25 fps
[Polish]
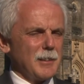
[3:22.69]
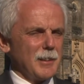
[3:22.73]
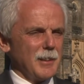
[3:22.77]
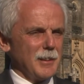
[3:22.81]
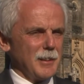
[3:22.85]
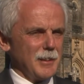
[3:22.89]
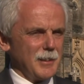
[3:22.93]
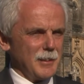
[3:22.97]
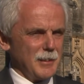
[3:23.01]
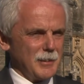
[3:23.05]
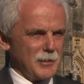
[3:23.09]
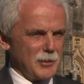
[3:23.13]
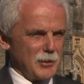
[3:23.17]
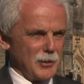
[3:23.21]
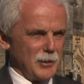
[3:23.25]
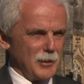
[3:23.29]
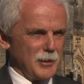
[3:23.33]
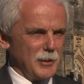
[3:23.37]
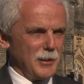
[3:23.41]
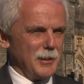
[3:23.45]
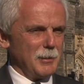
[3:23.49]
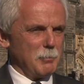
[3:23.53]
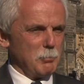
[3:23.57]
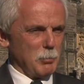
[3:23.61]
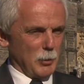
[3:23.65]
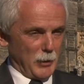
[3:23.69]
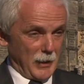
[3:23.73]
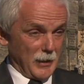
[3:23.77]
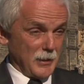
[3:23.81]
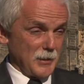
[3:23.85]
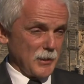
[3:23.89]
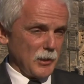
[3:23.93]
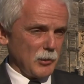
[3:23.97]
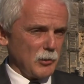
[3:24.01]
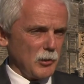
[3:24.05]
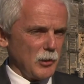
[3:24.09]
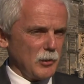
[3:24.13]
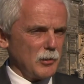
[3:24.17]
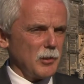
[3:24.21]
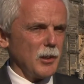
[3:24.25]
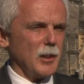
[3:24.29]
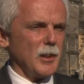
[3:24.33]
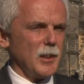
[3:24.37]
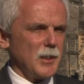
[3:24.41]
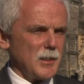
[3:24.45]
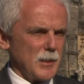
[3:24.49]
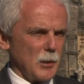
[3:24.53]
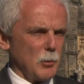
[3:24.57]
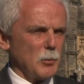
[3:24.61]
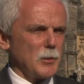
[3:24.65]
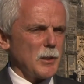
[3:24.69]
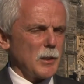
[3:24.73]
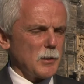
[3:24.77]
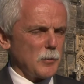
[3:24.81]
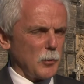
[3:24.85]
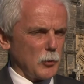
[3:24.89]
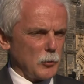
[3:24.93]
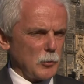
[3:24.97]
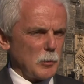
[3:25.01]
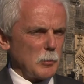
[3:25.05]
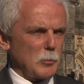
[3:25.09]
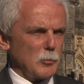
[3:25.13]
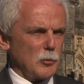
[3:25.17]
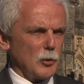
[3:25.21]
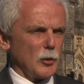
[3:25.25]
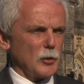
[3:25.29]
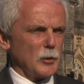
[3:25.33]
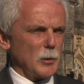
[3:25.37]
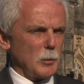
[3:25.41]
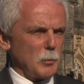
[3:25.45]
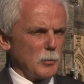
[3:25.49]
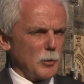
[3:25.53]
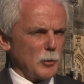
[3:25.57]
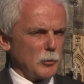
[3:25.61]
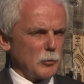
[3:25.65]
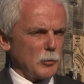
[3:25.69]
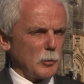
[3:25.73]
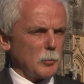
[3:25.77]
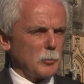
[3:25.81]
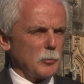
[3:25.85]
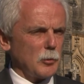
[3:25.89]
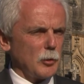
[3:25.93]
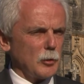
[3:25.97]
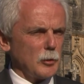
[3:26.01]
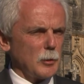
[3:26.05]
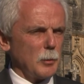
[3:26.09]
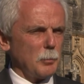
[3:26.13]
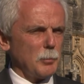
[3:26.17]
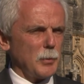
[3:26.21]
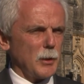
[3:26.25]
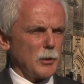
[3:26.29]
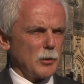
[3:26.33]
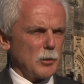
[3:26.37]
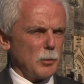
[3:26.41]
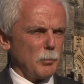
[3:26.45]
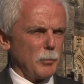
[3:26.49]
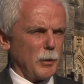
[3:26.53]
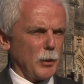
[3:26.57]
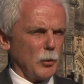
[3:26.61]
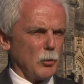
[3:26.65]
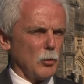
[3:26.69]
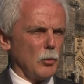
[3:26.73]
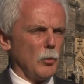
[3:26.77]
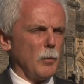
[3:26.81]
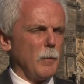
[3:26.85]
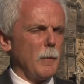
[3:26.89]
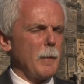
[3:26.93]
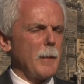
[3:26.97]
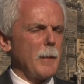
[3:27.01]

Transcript: e, czyli bo akcja się dzieje cały czas w 80 i 81 roku.